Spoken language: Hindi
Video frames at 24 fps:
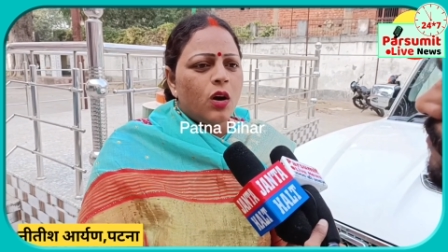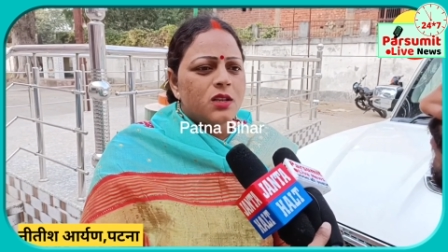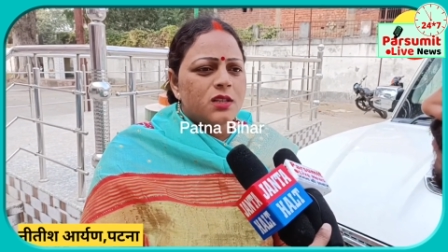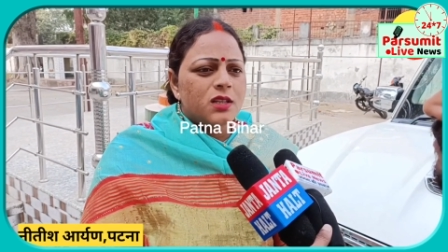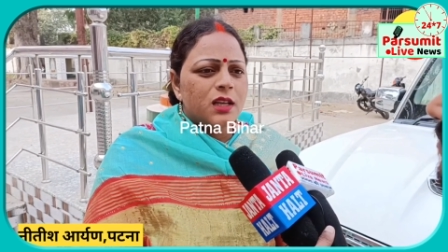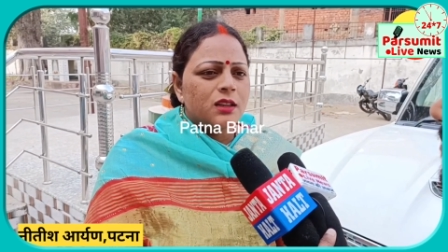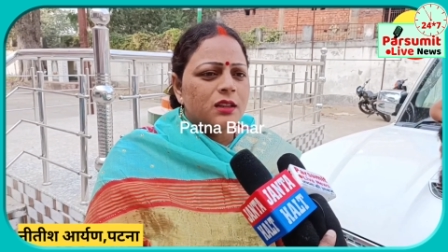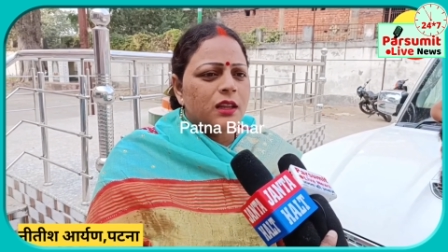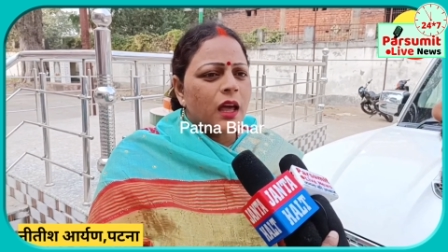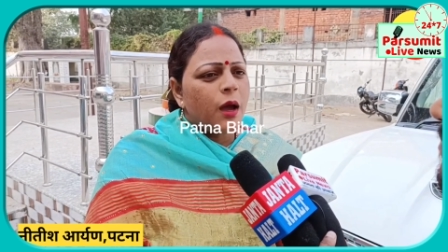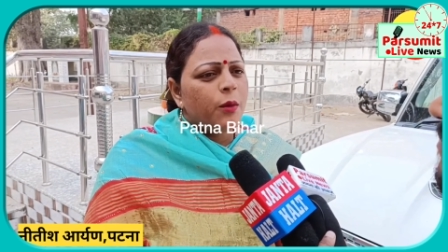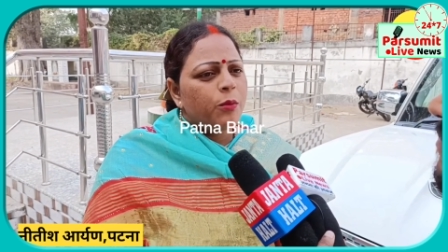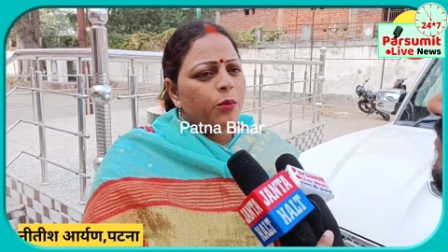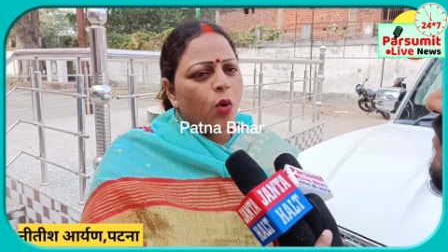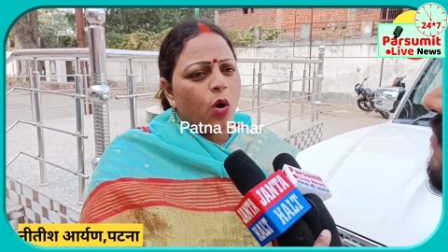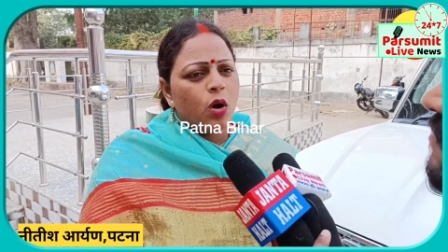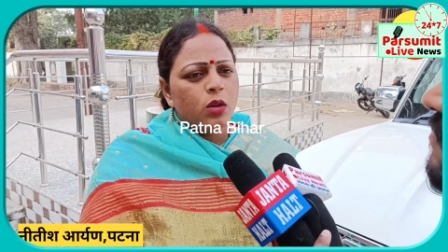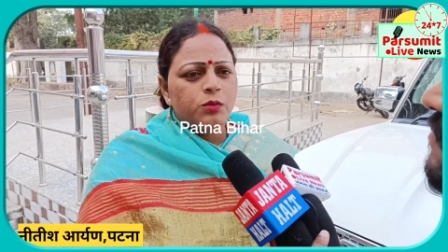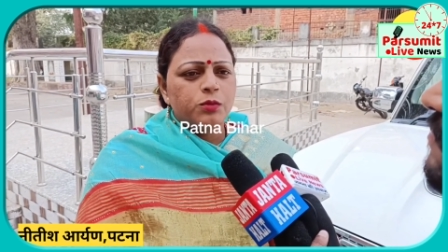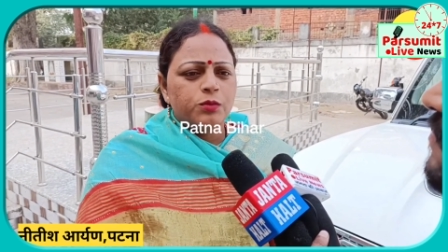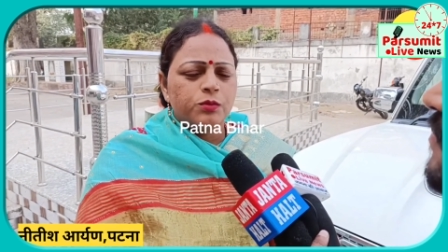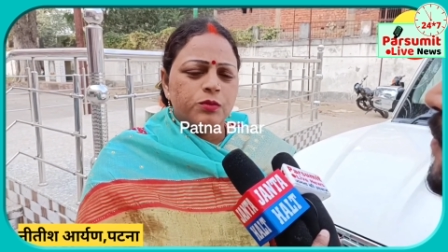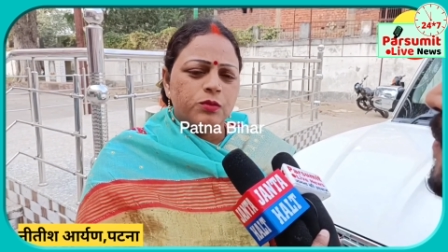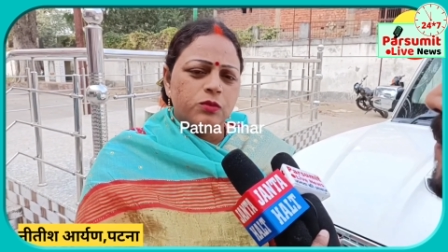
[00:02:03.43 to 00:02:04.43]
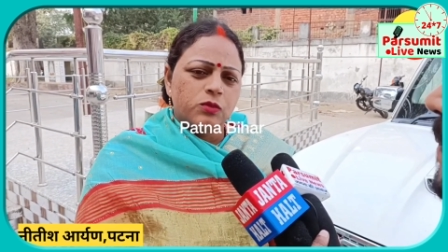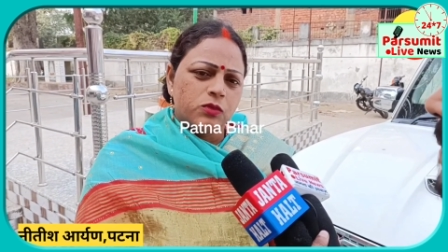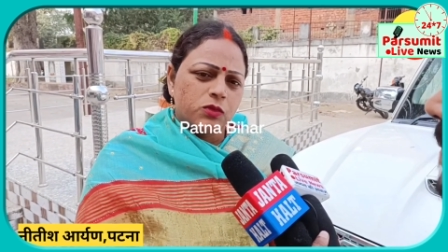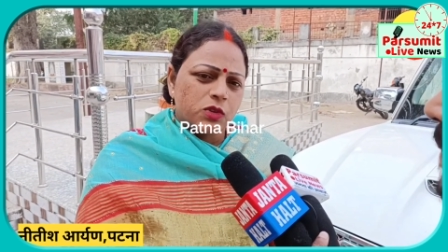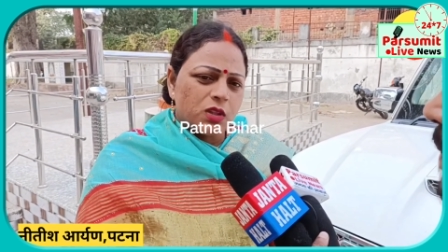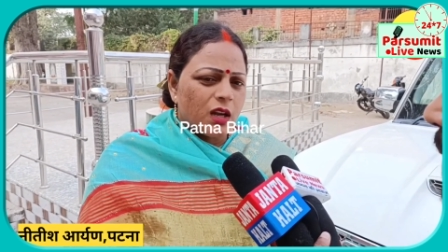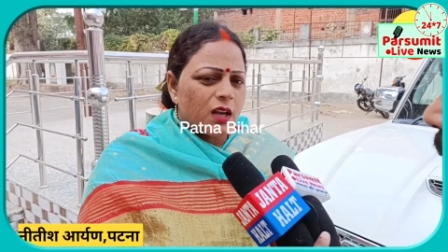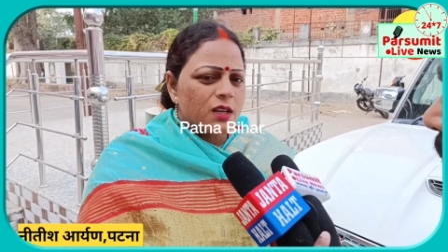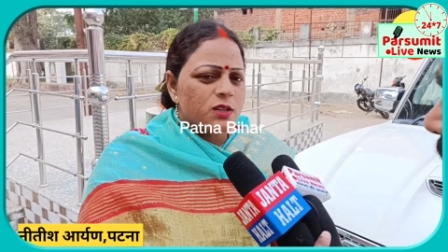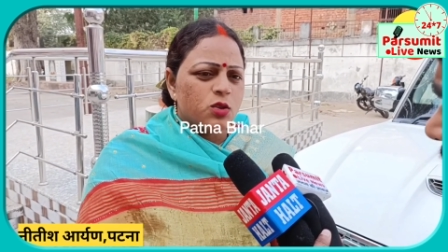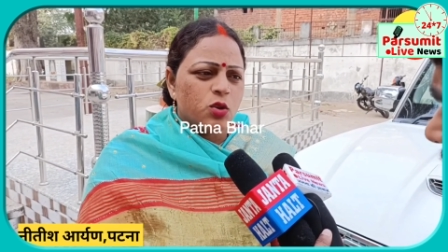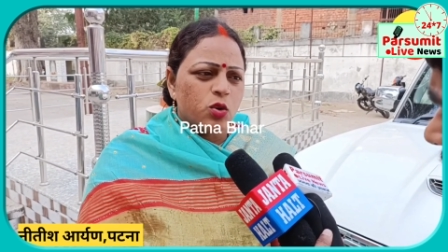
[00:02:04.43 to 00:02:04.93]
और जनता बहुत
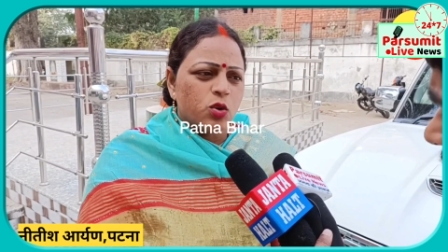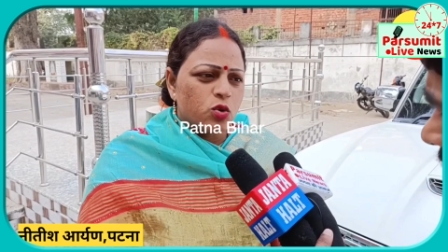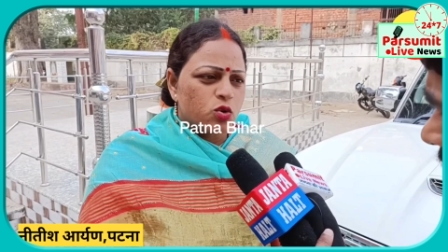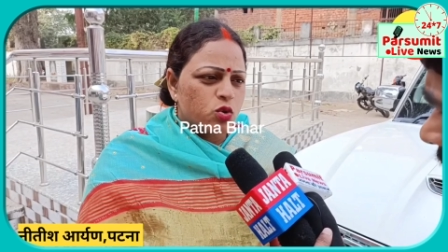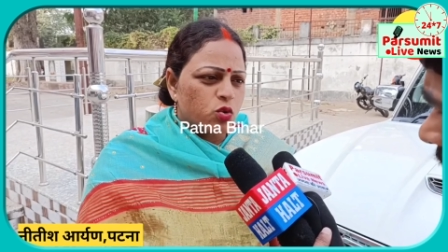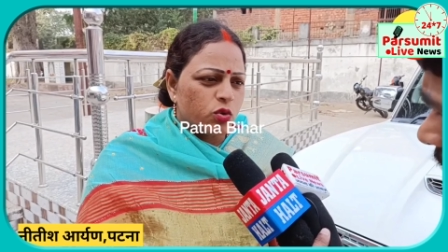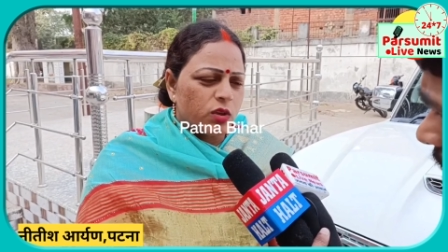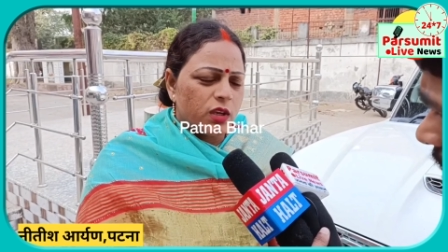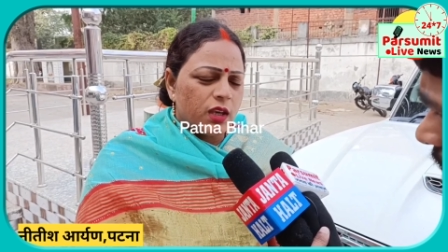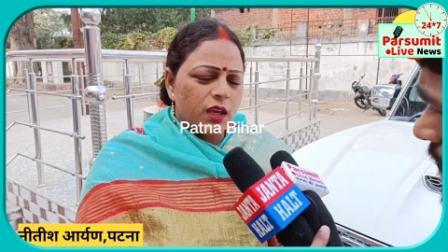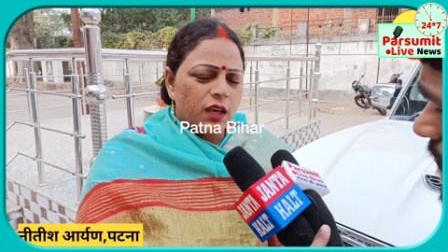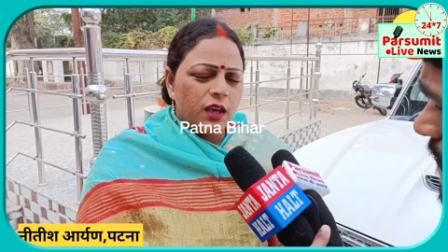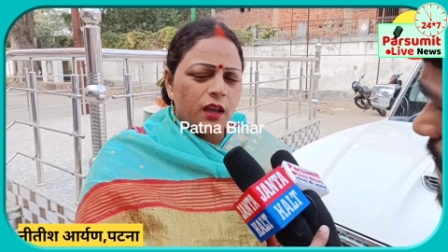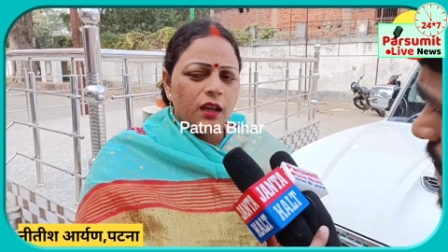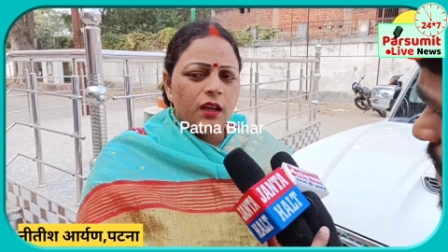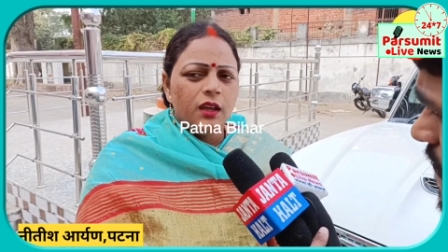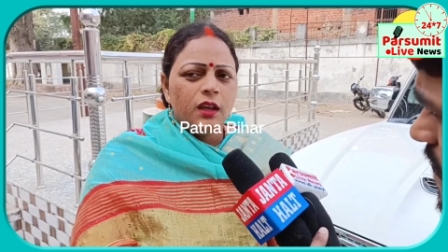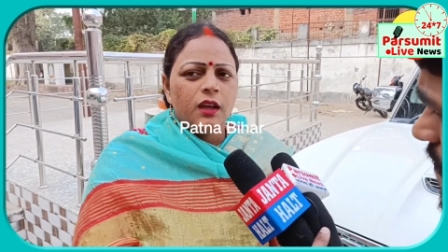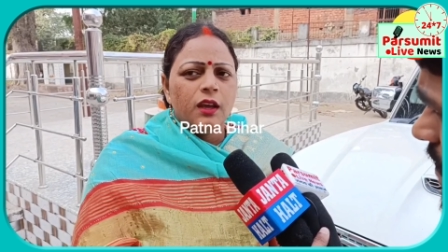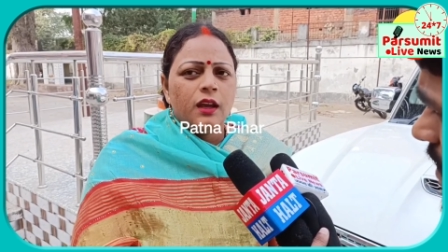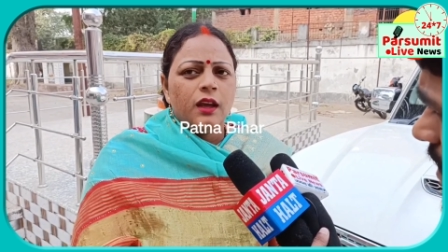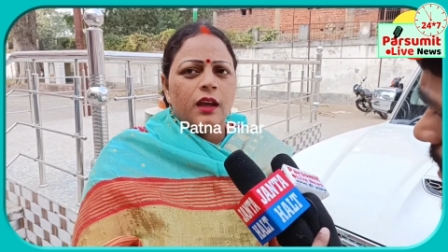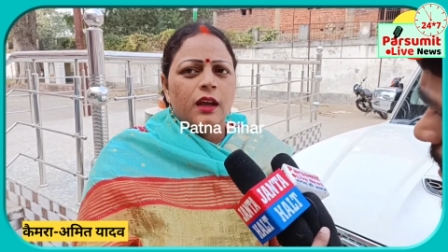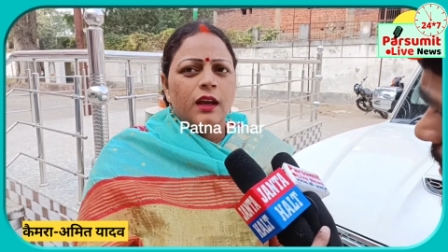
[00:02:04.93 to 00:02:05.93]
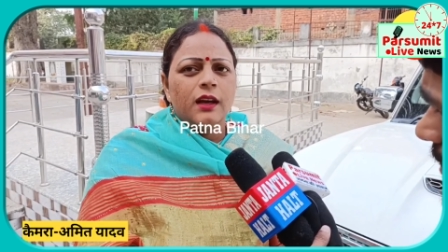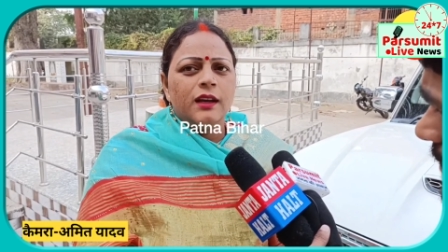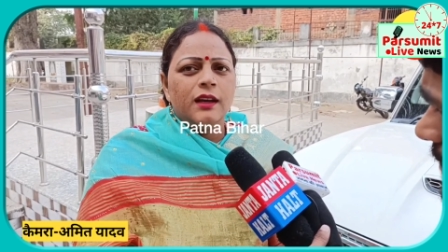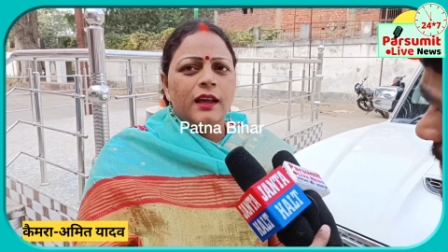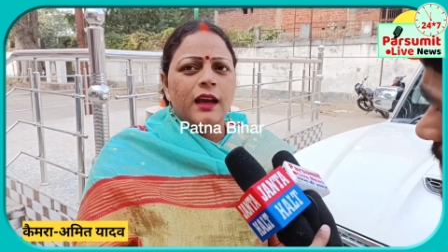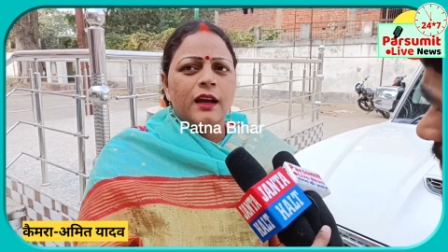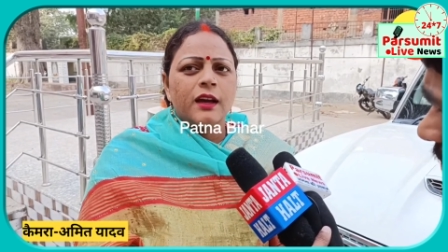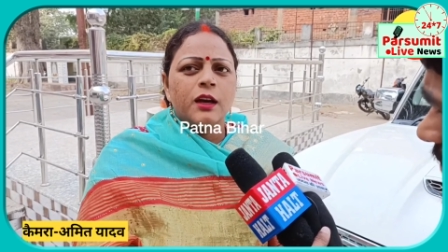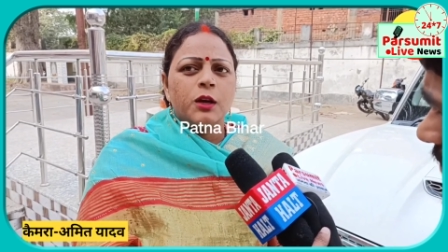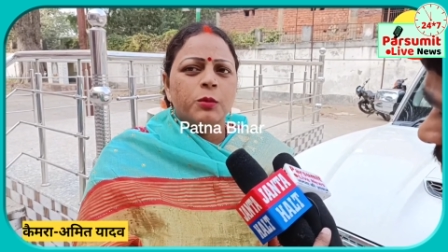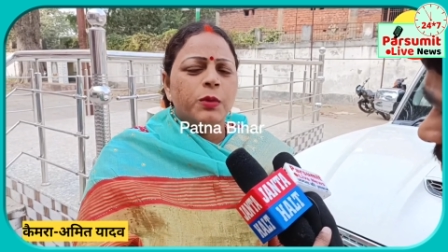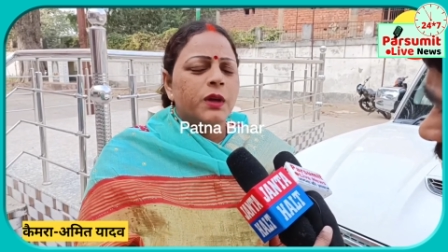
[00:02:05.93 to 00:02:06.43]
त्रस्त हो चुकी है
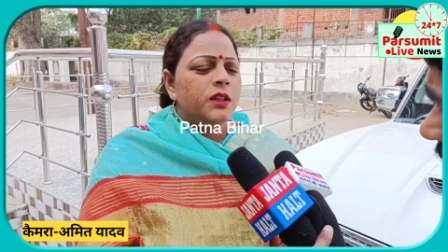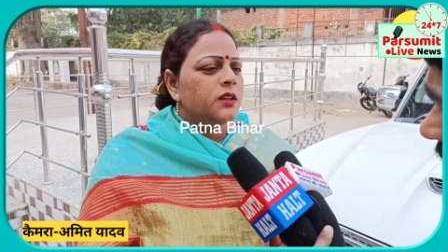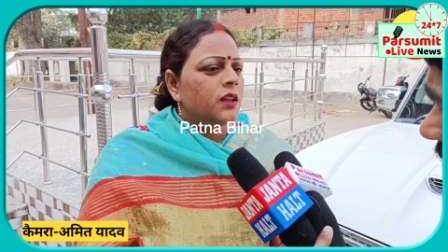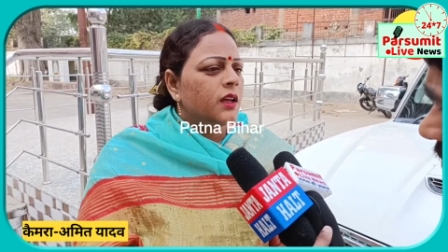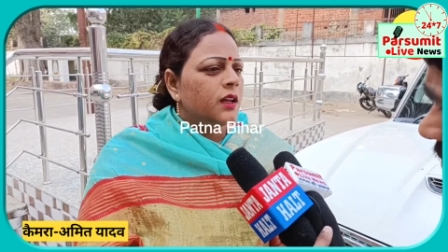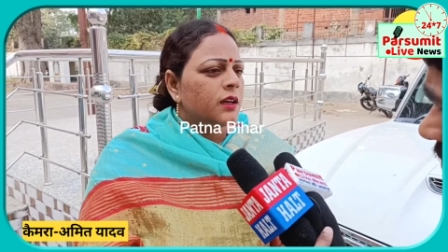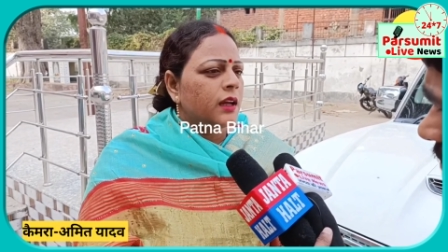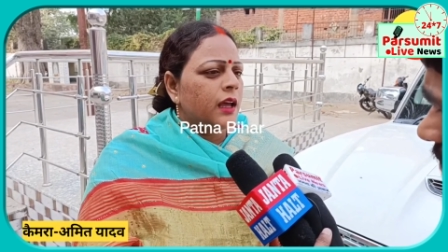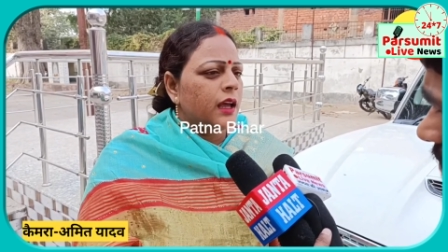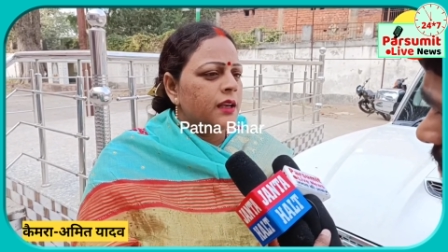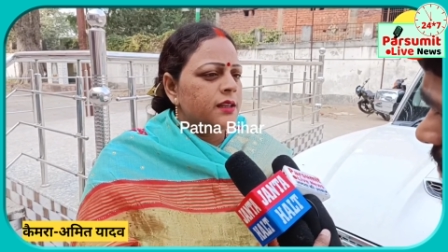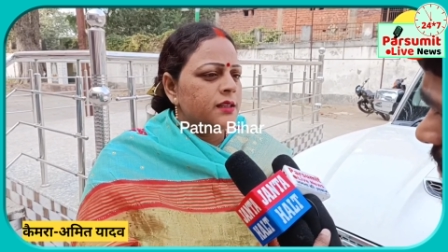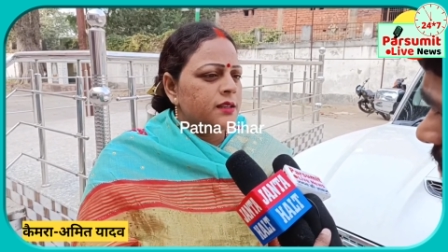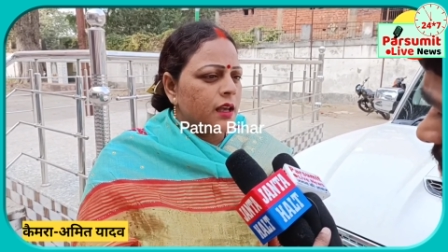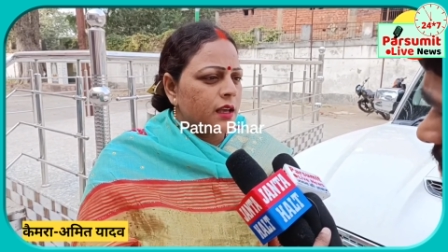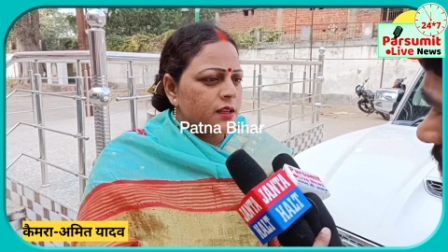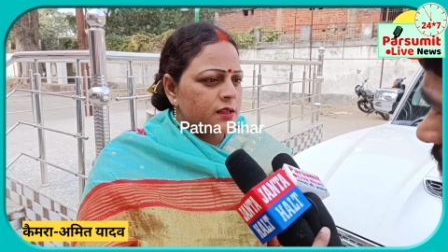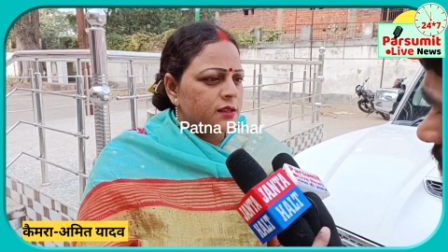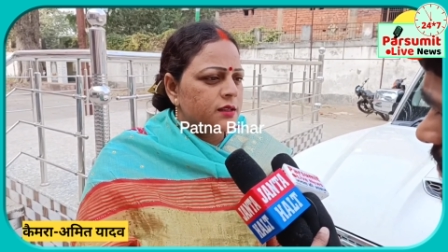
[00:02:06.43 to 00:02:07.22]
इंडिया गठबंधन का